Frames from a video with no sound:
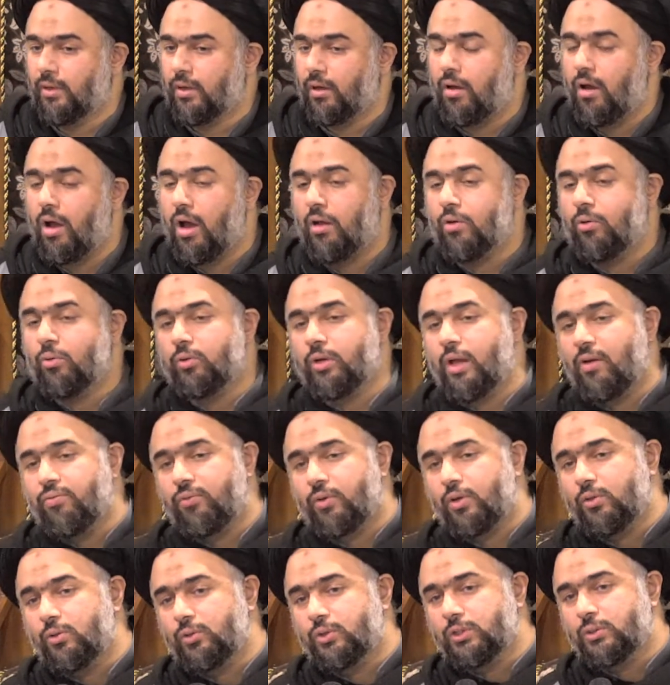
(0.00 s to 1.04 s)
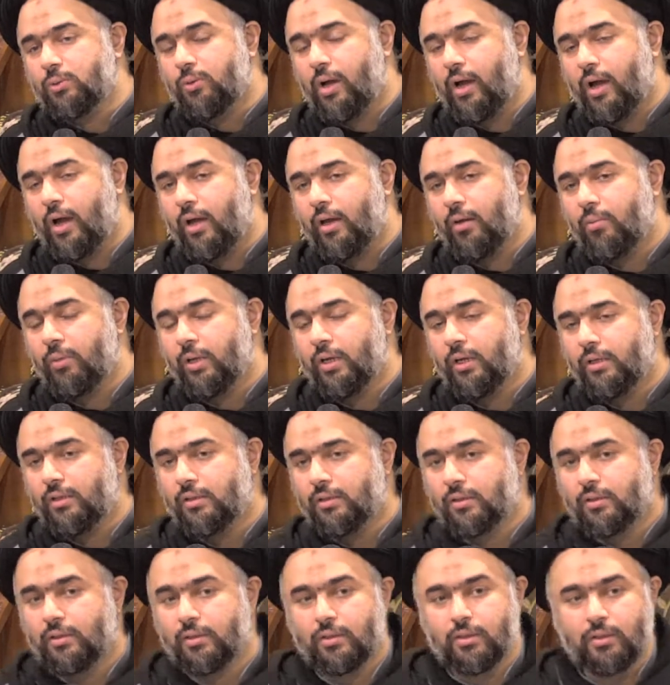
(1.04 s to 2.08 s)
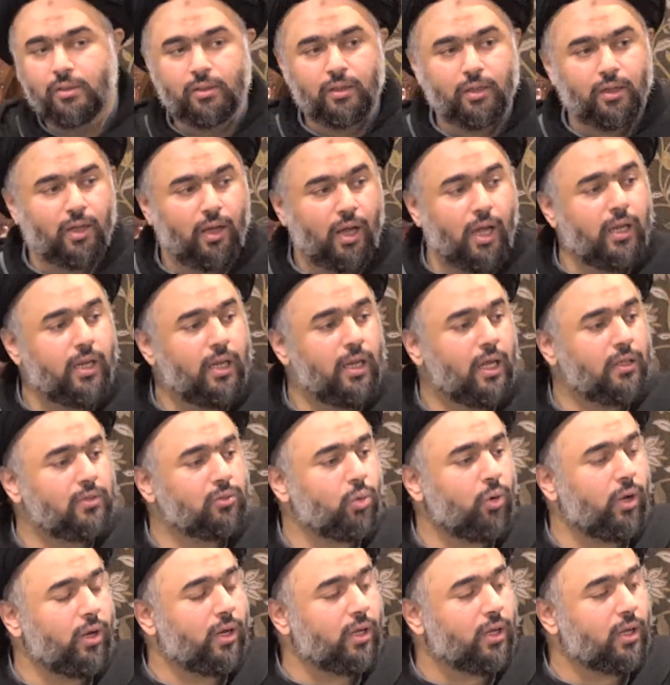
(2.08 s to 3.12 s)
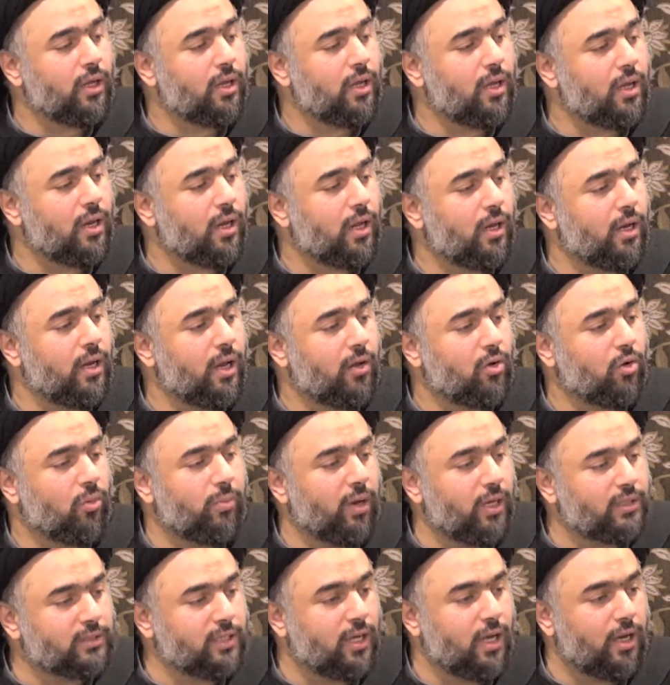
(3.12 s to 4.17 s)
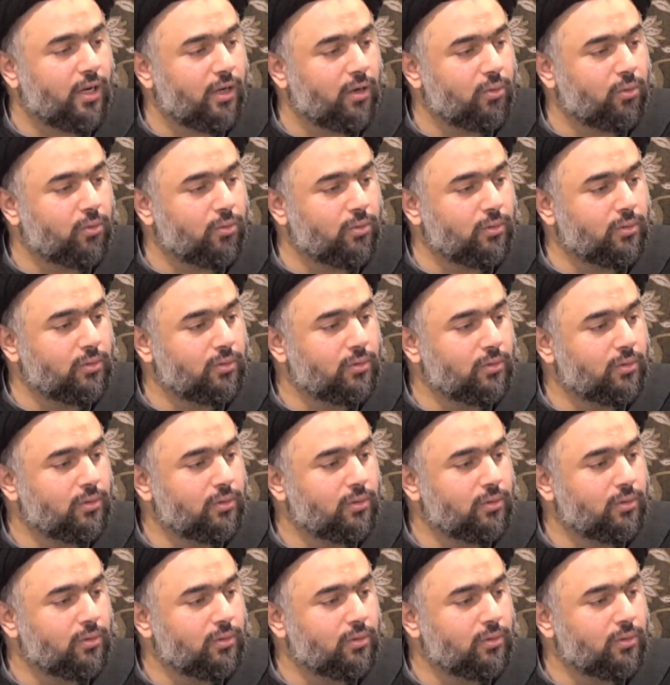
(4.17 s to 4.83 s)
قالوا نفقد صواع الملك أيتها العير إنكم لسارقون